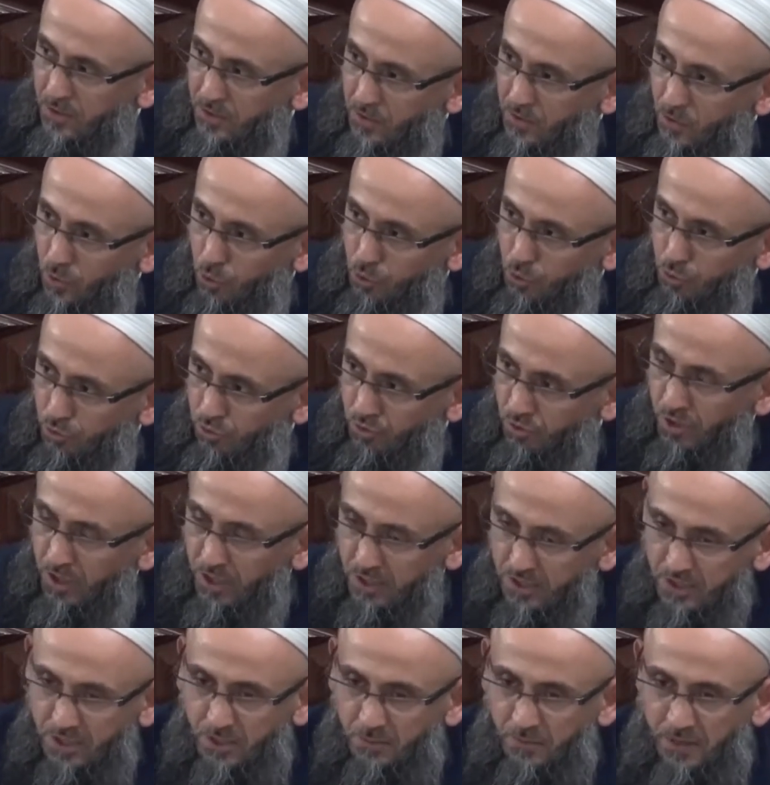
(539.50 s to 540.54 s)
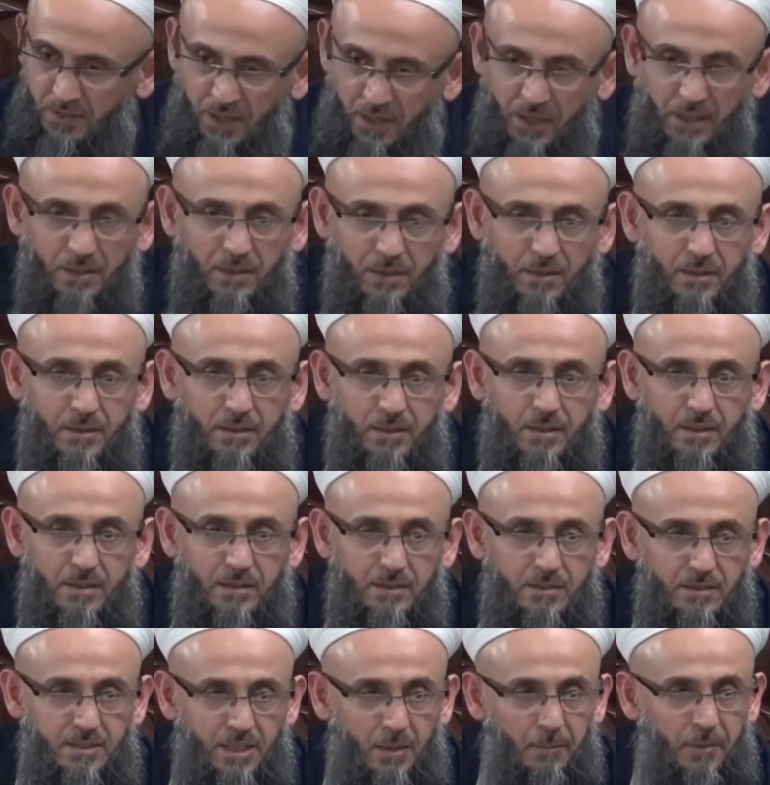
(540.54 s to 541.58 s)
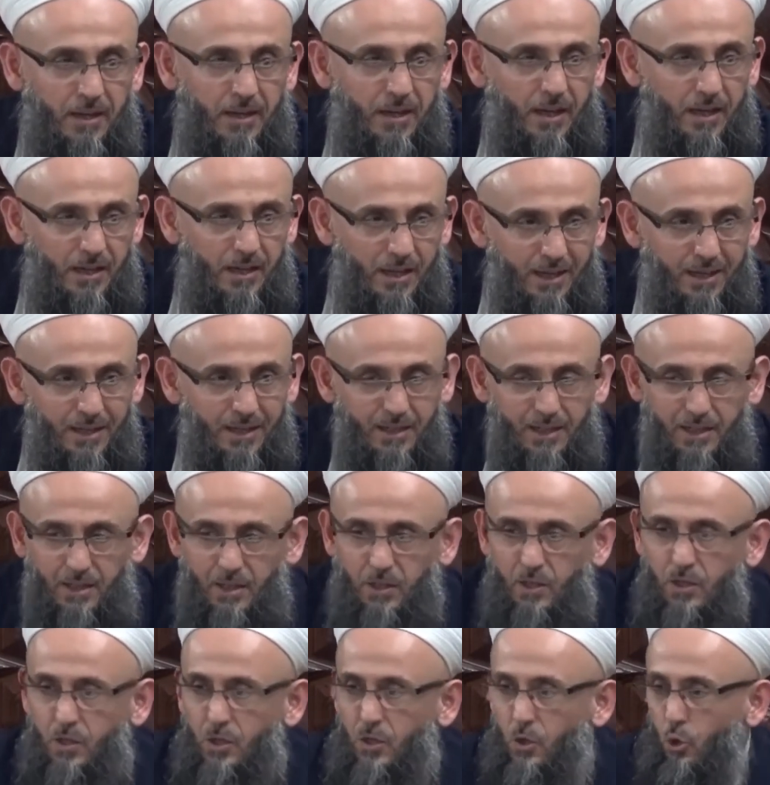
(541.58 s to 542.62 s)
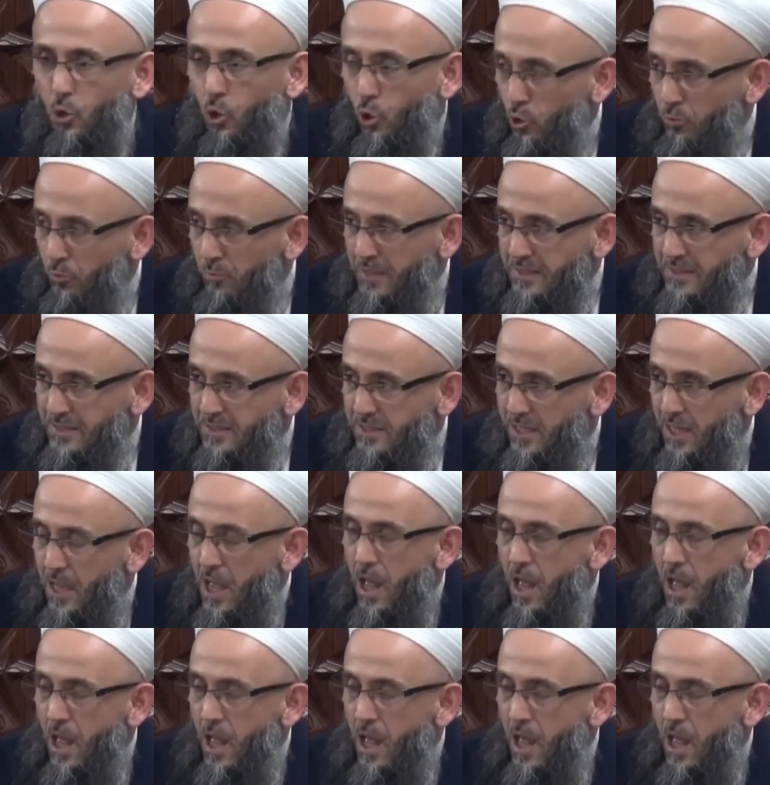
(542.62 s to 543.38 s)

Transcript: Öşrünü ayırmadan yemek halal olmaz.